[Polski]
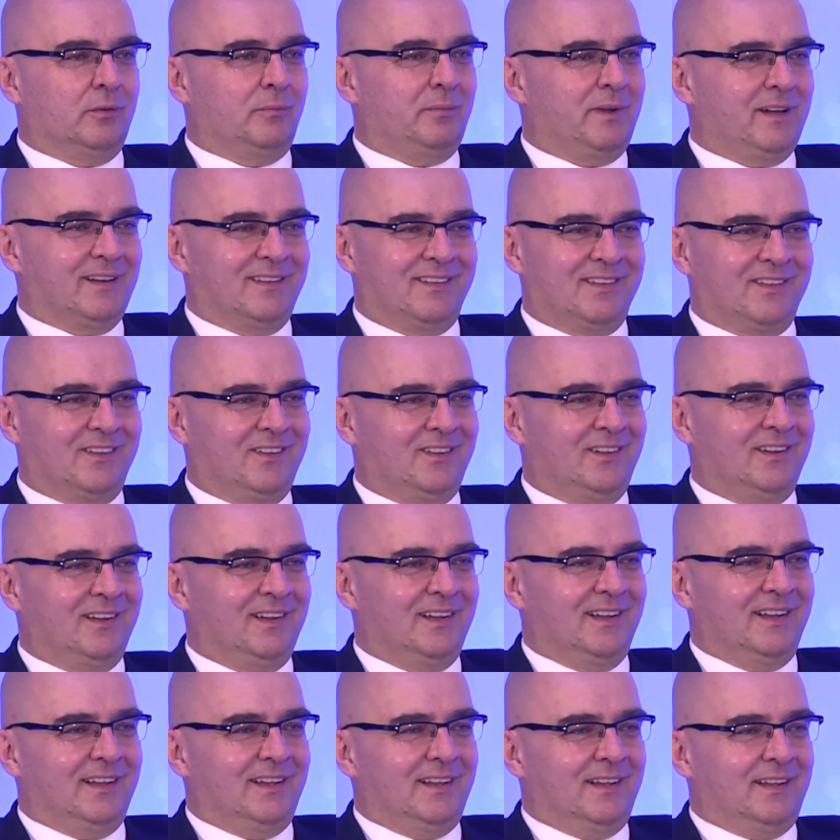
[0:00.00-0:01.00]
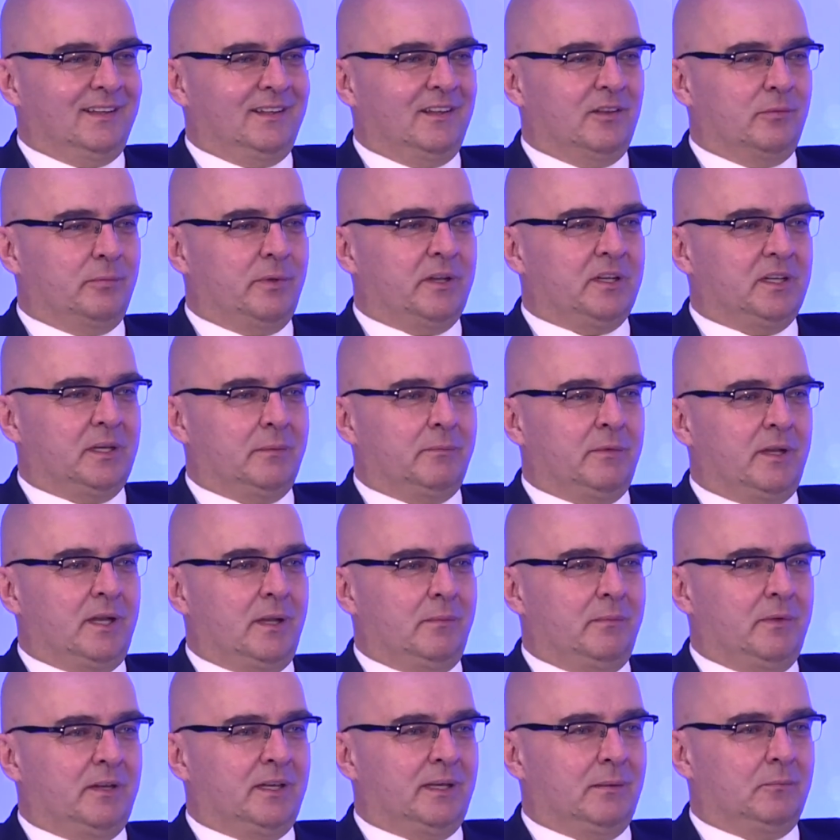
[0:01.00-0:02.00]
no, bardzo niezbędnym
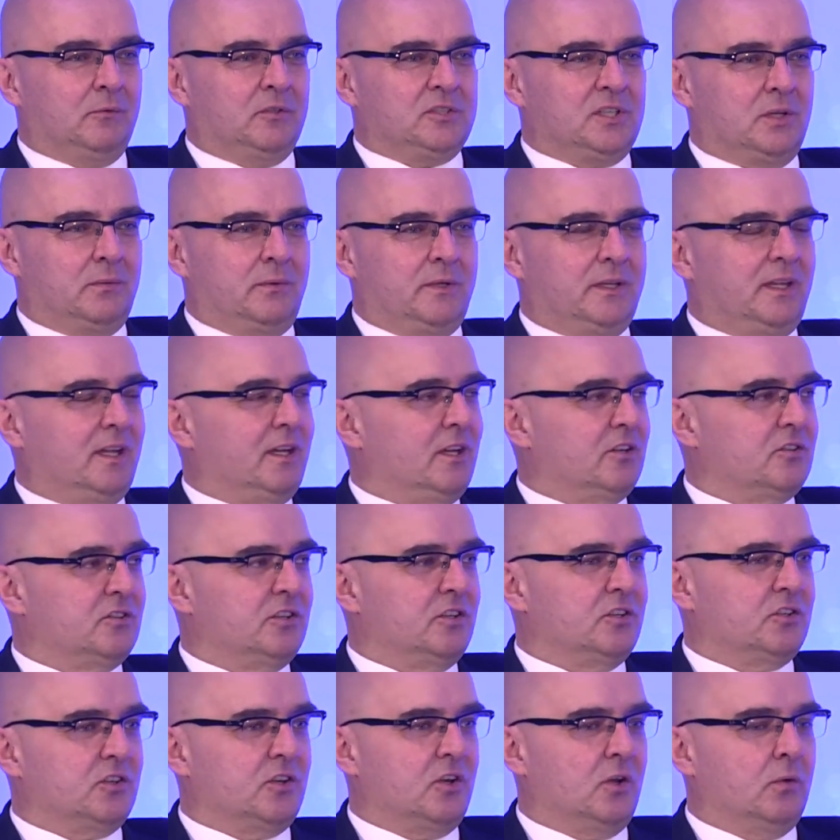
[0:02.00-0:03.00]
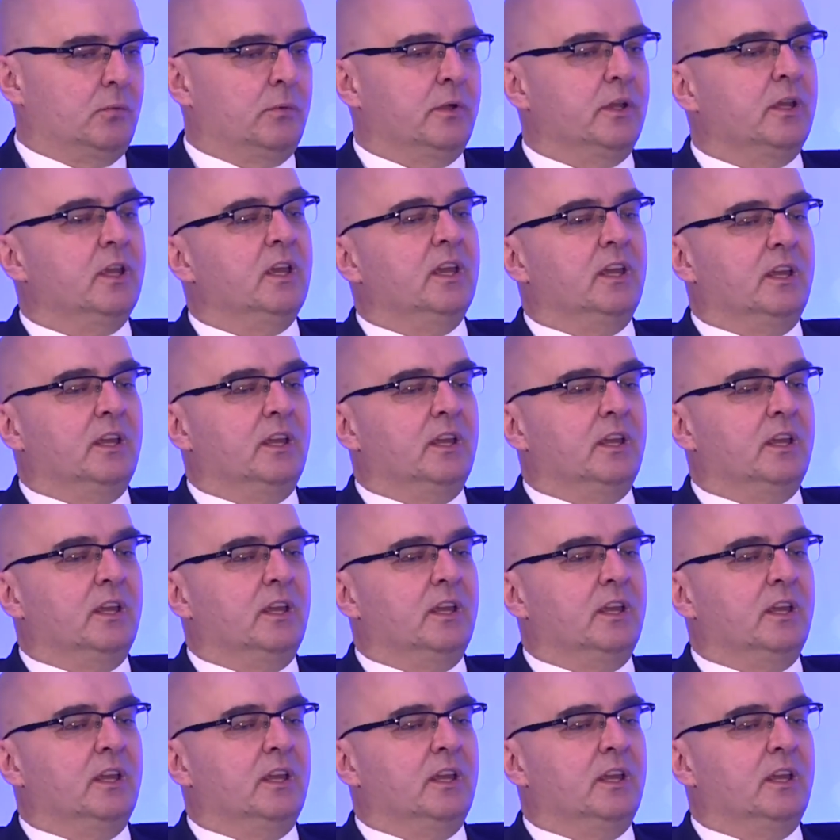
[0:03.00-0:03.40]
elementem do działania każdej szkoły.